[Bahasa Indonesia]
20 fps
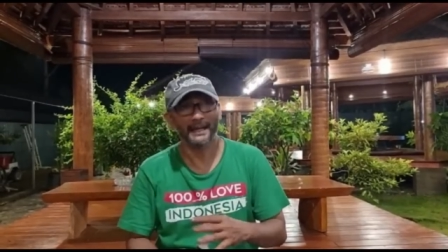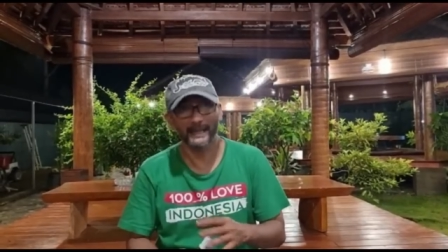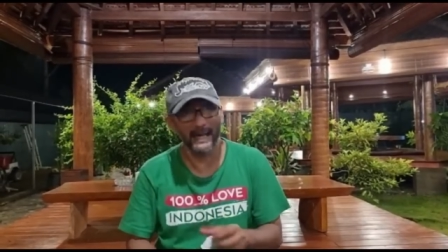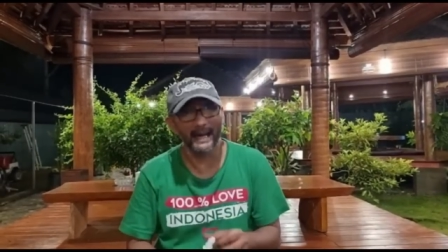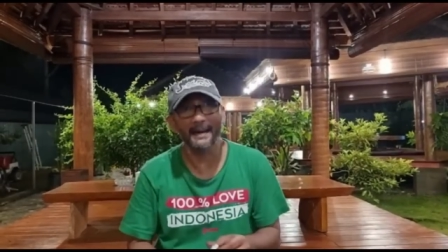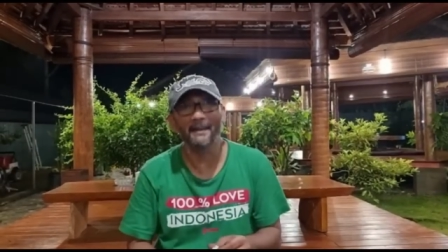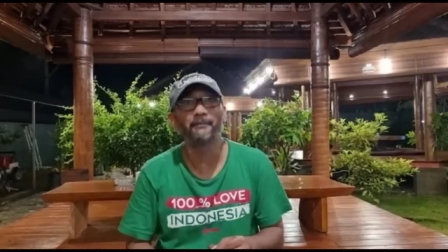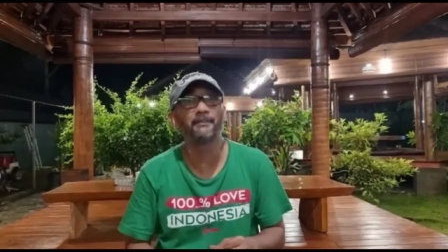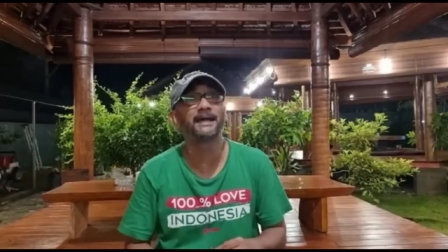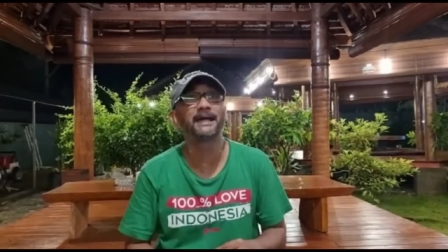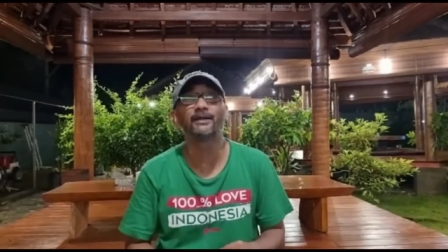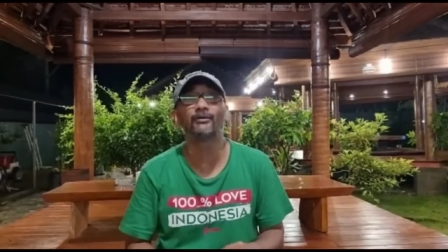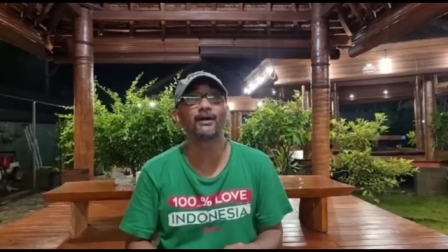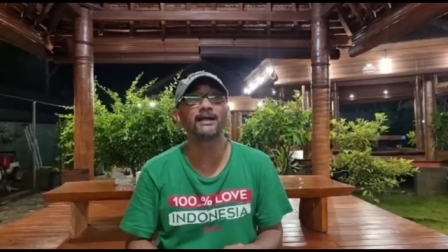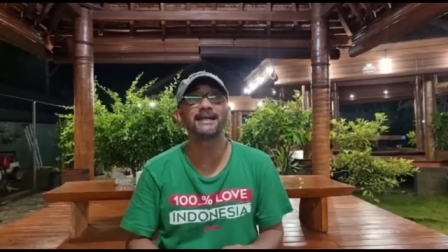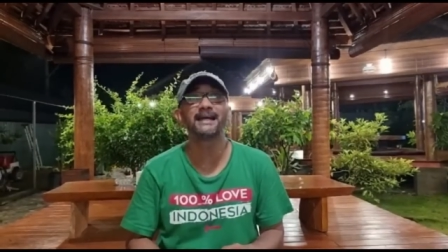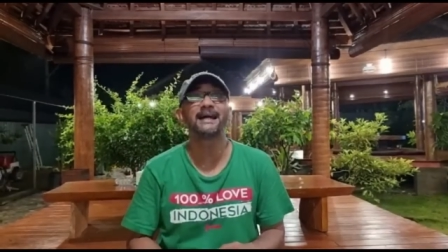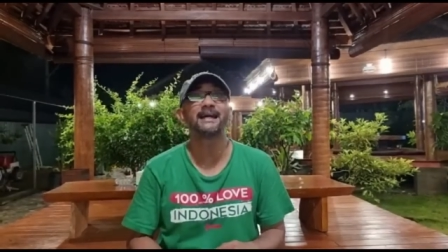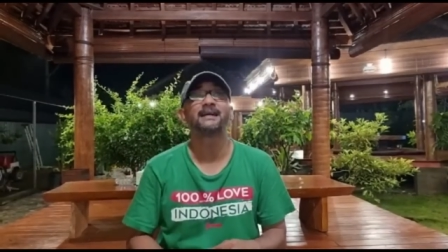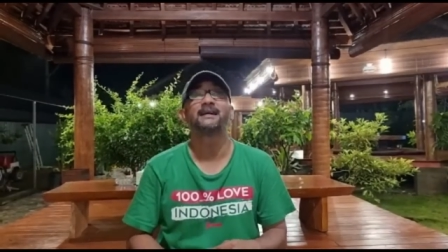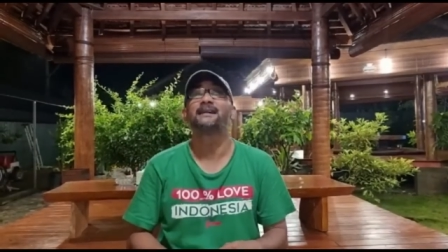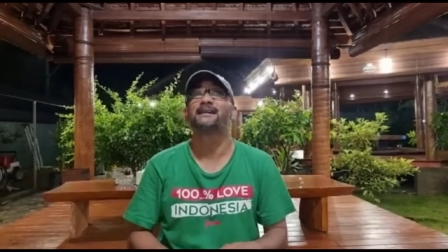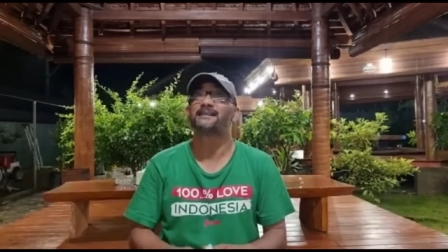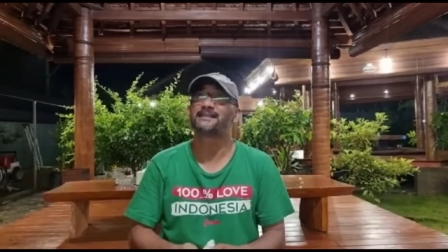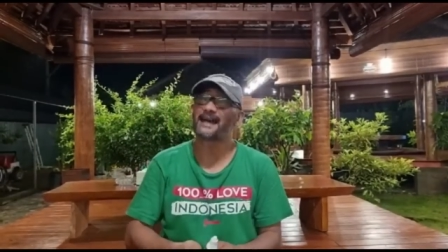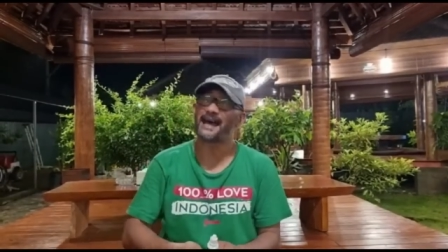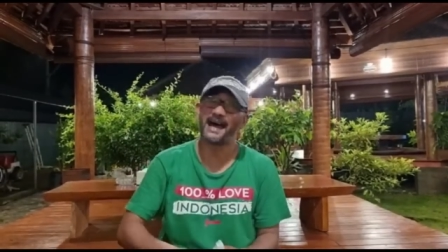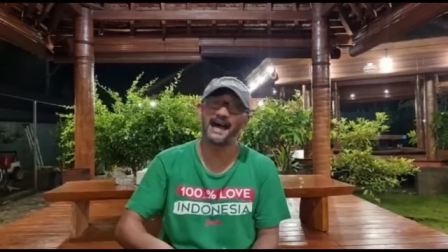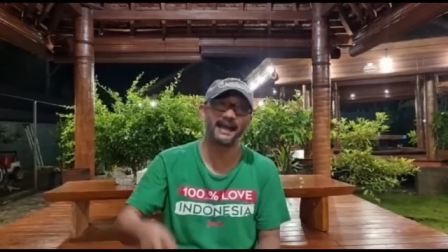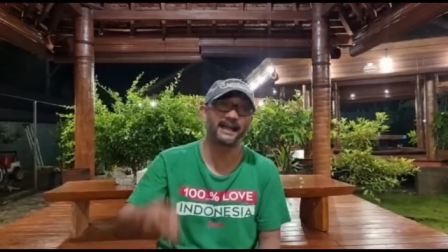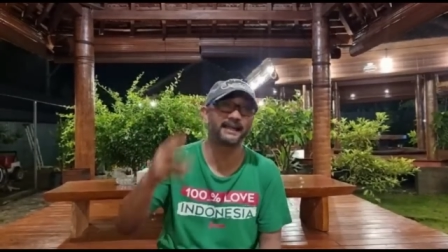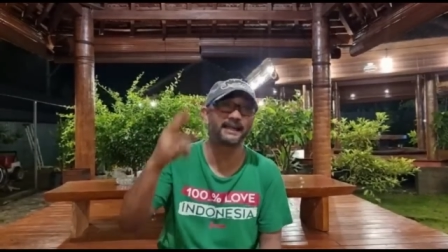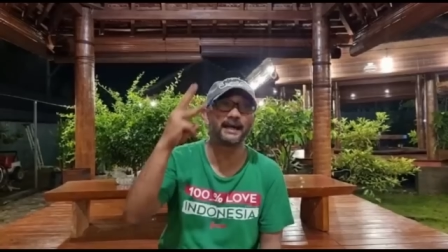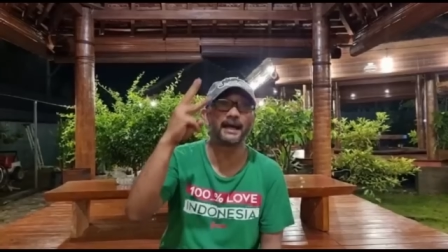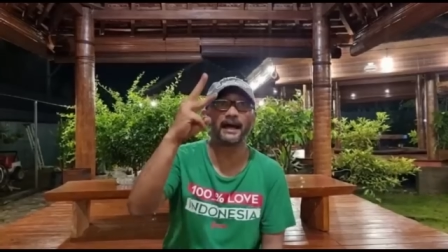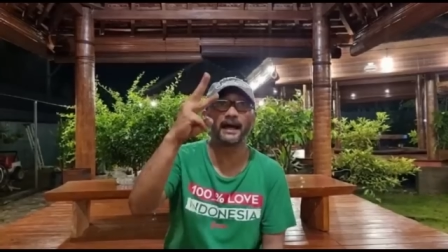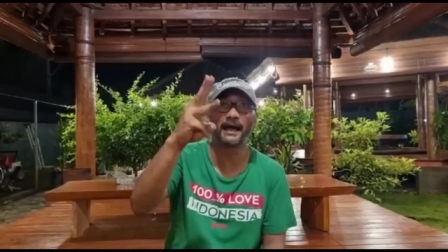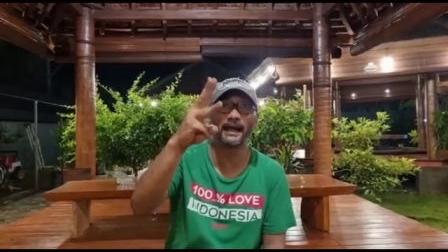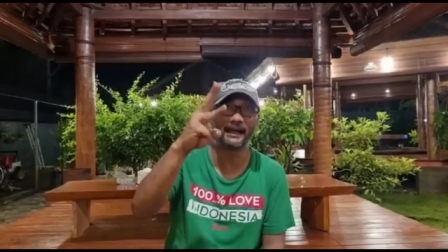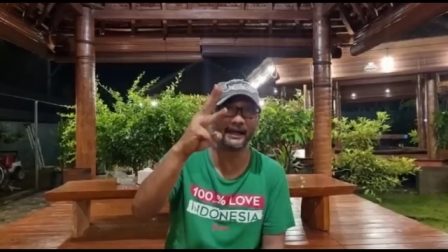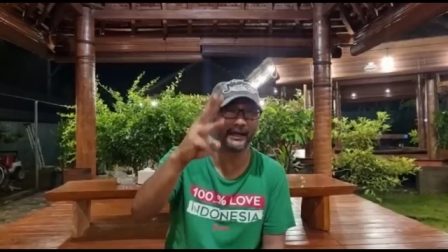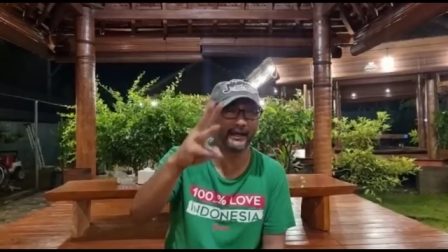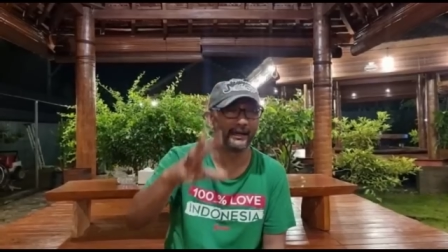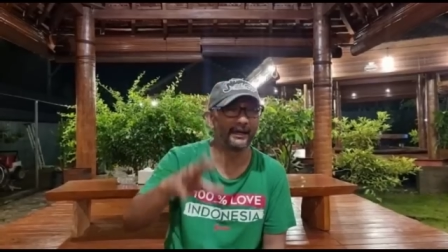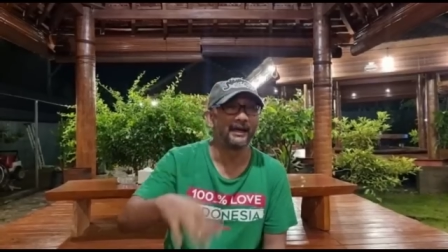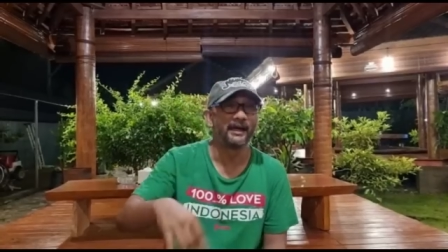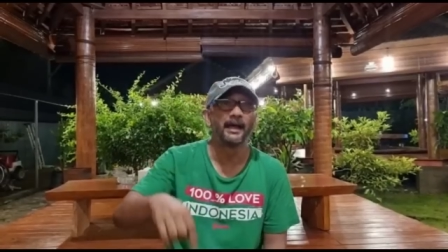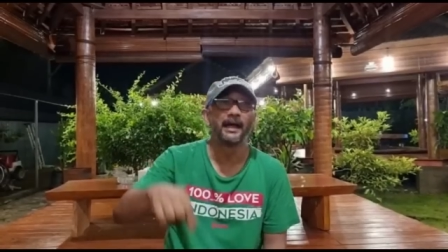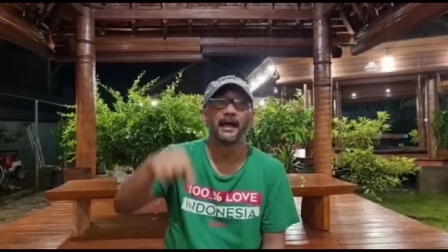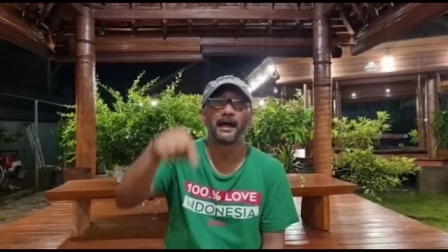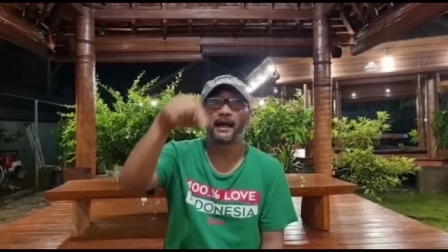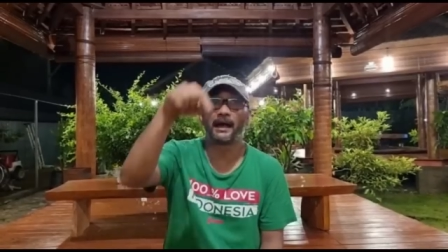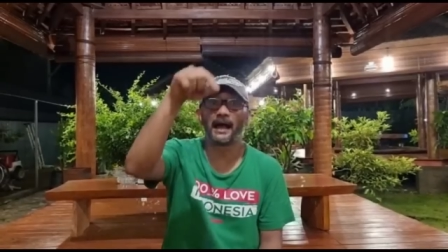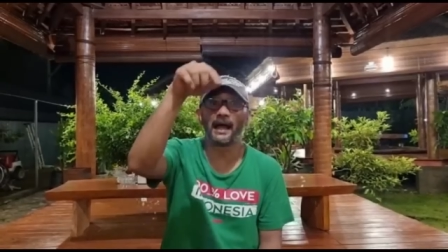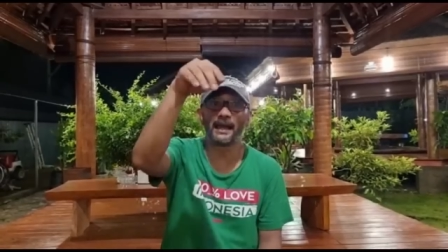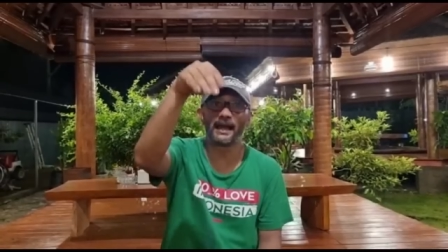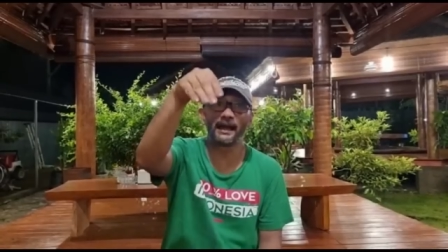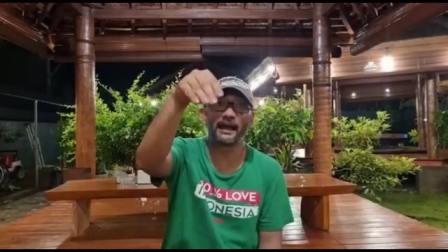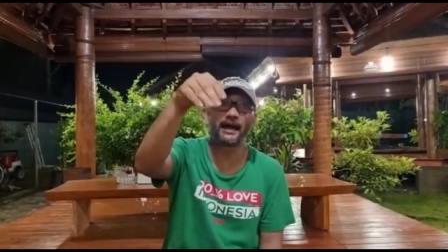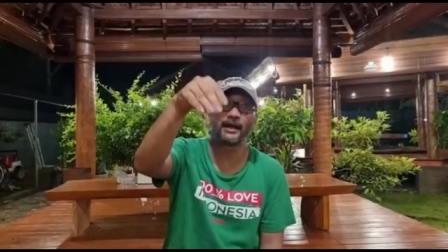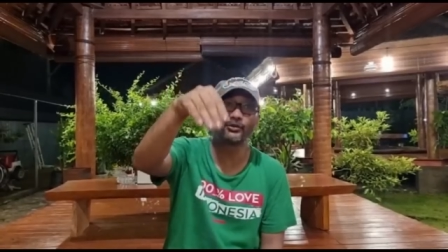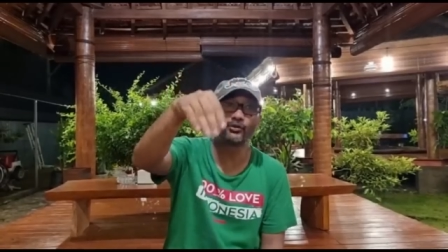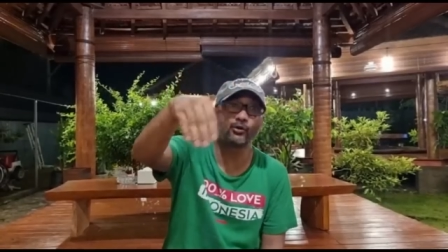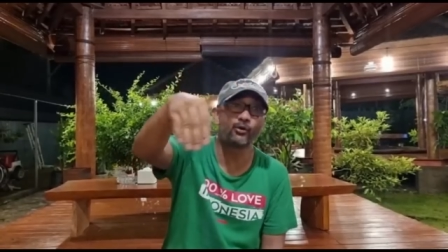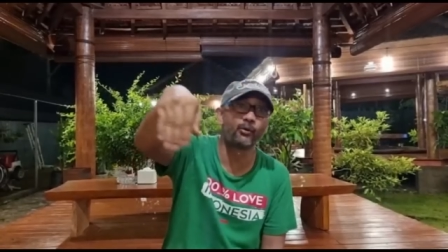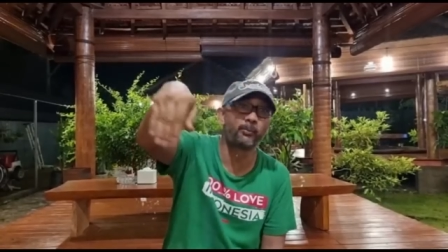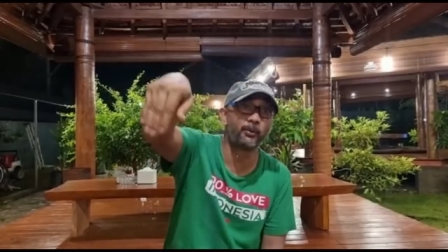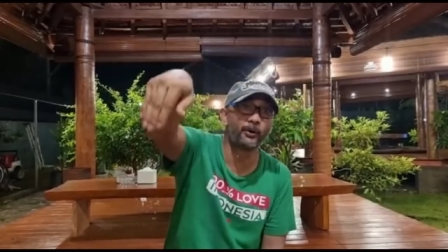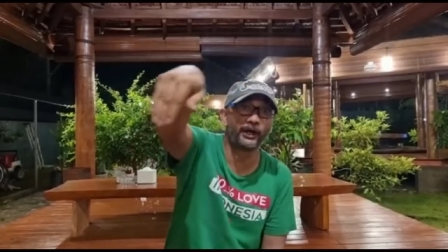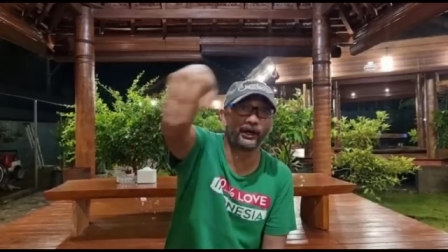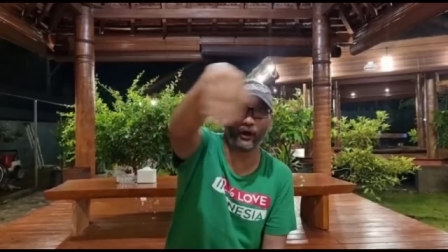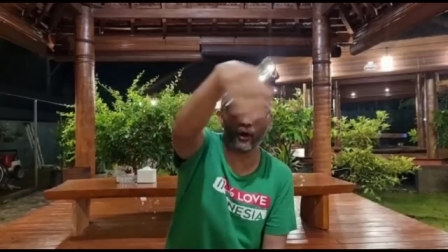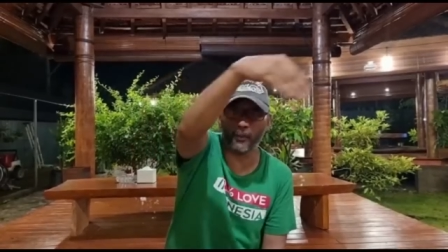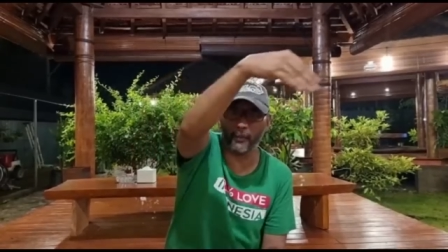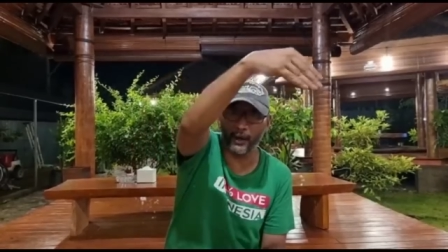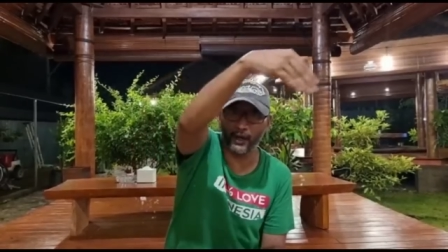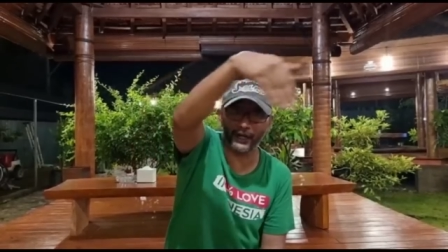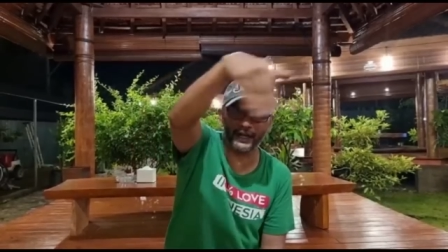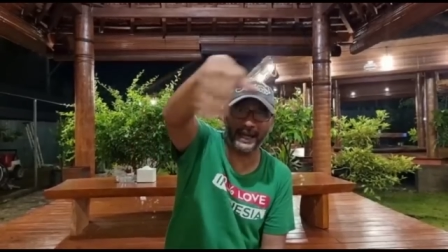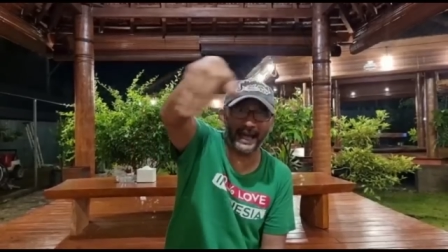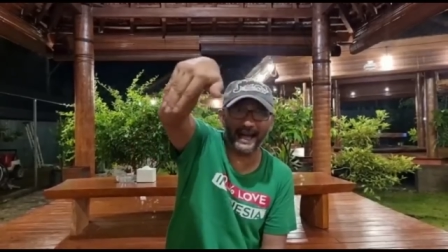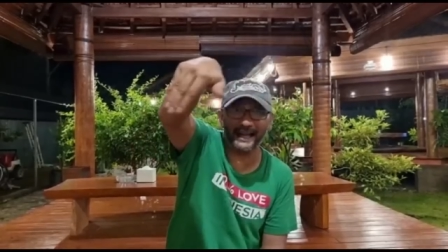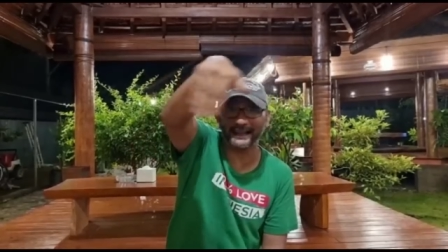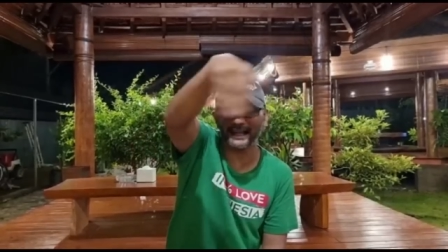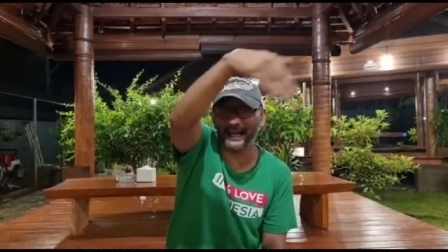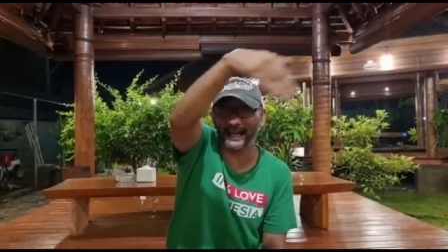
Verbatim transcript: Dah begitu aja sehari tiga kali kalian langsung hubungi nomor yang